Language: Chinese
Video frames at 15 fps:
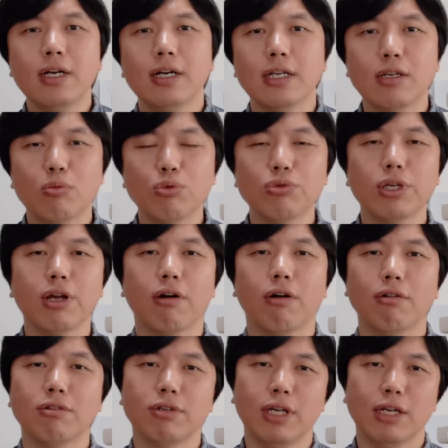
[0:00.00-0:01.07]
人家吴尊
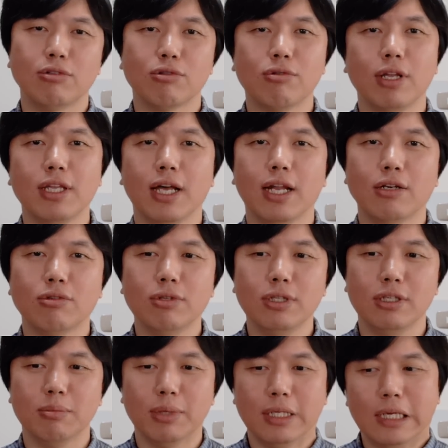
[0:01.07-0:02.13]
友就给出观点了，说
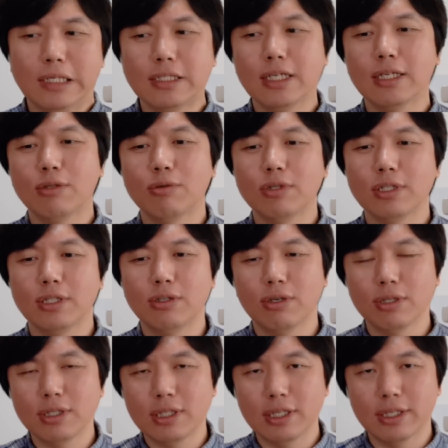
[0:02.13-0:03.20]
你们呢这个东西
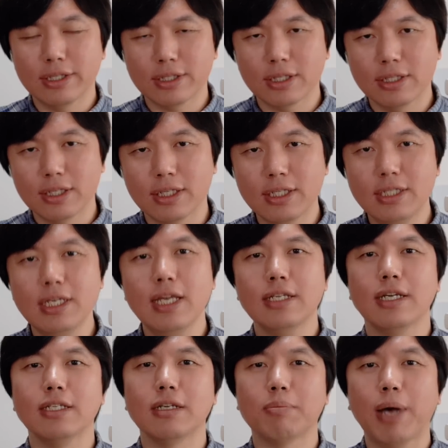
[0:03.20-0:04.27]
叫这个间
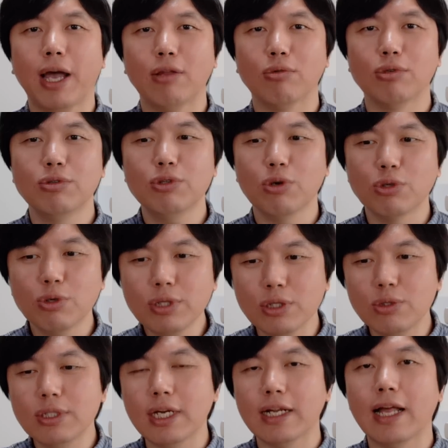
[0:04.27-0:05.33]
歇性排毒，就有时候你
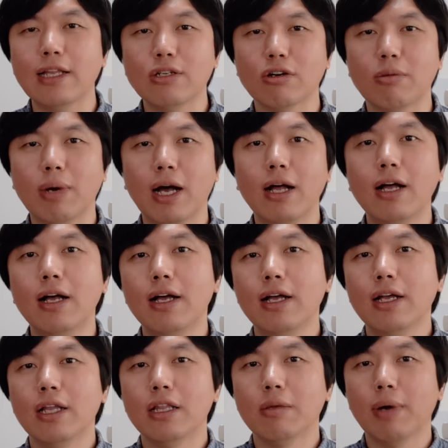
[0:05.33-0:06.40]
去检查的时候吧，
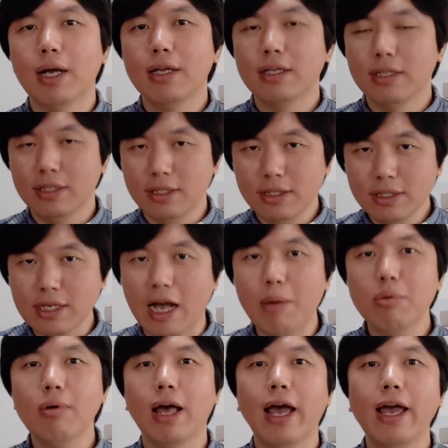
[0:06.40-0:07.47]
对吧？你你查
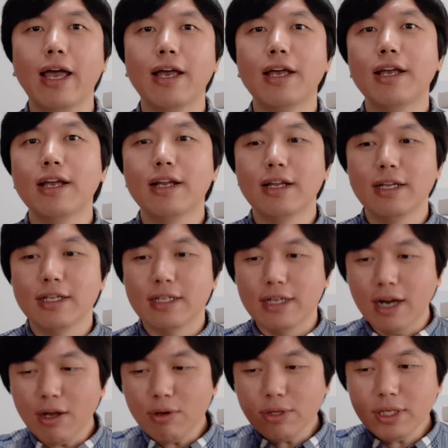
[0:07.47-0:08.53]
不出来，
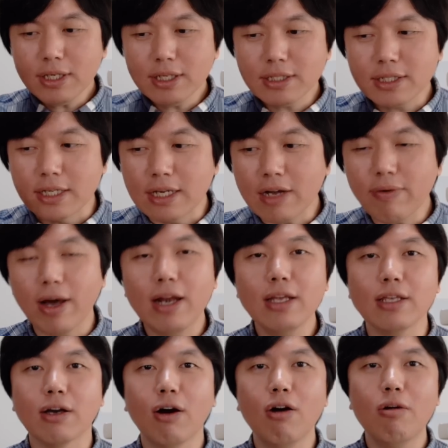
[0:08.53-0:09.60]
然后那个检查完了
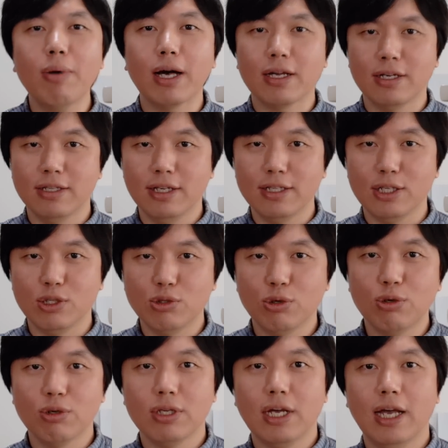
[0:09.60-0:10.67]
以后吧，可能你
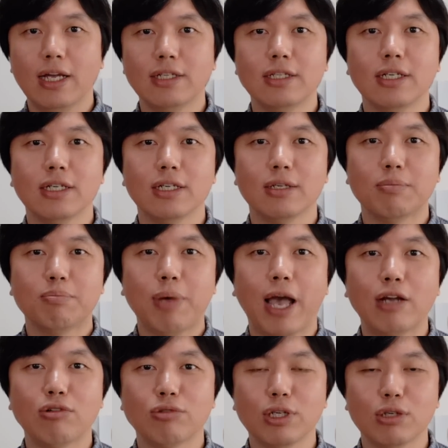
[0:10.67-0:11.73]
就哎这个
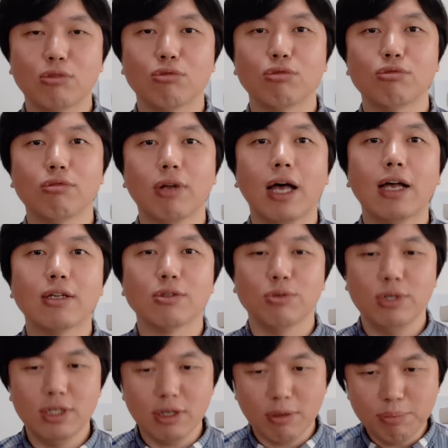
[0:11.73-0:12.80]
排出这个毒素了，所
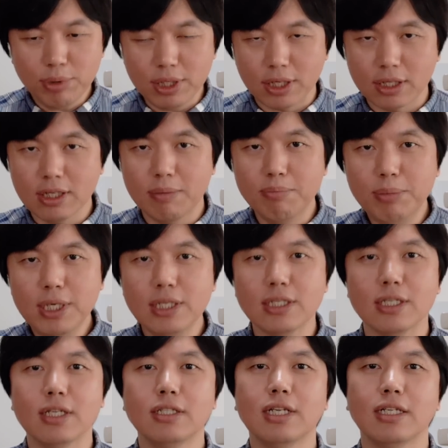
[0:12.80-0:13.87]
以是要不停的密
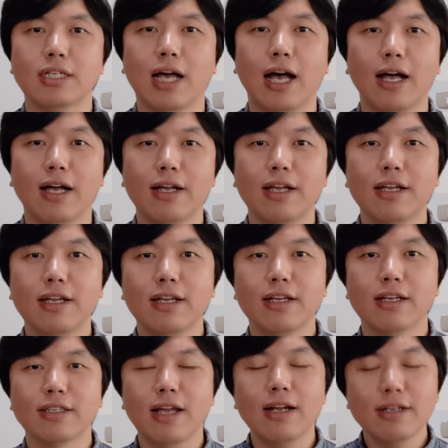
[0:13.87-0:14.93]
集的检查。
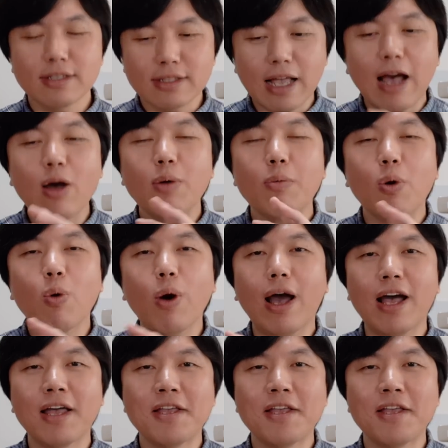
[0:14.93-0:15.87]
但是他话